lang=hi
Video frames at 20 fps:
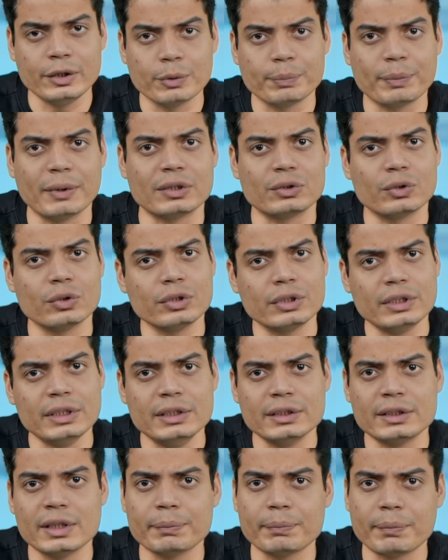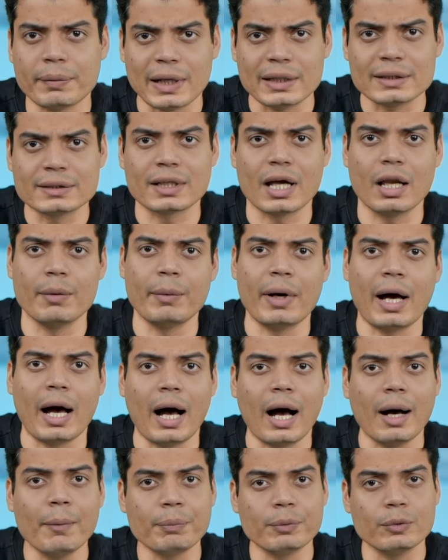तो परसों तीन से पांच साल में
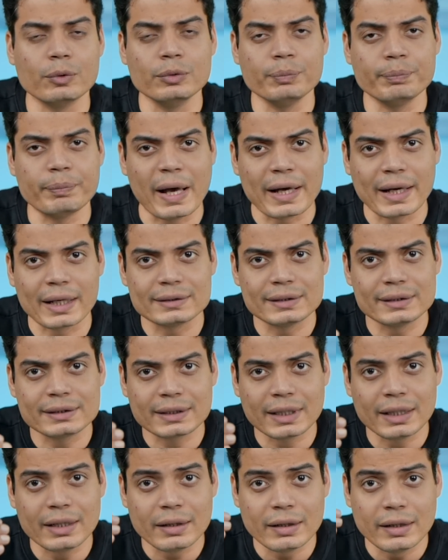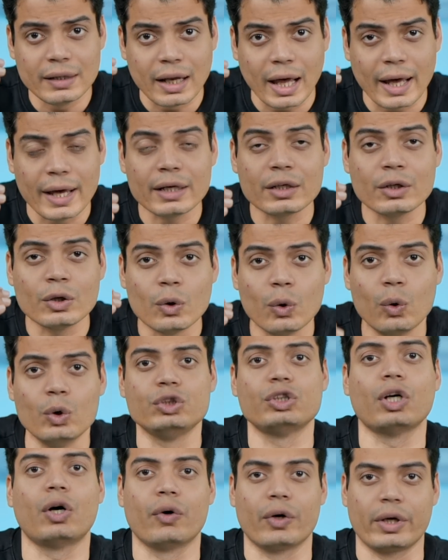आप उन पैकेजेस के लायक हो
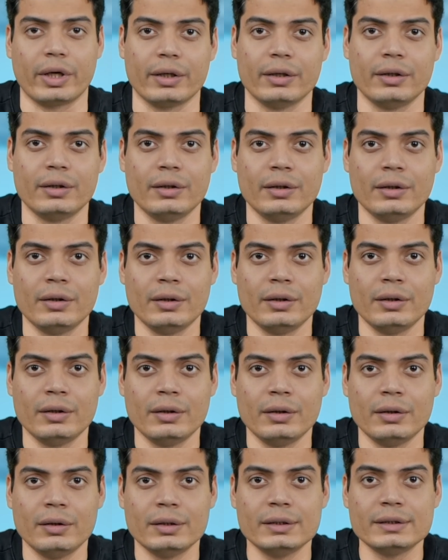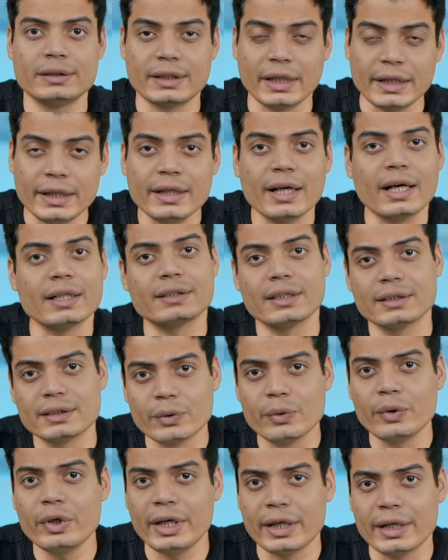जाओगे सही रास्ता
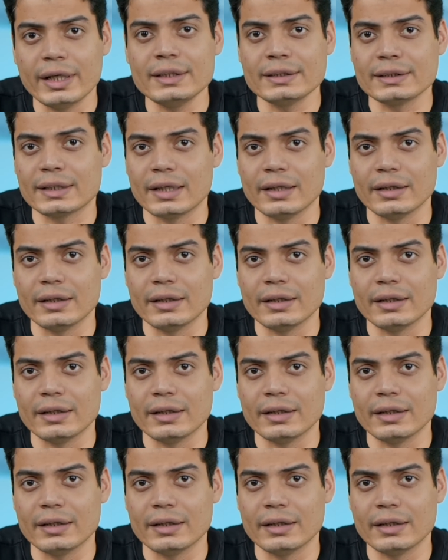जरूरी है ना इसके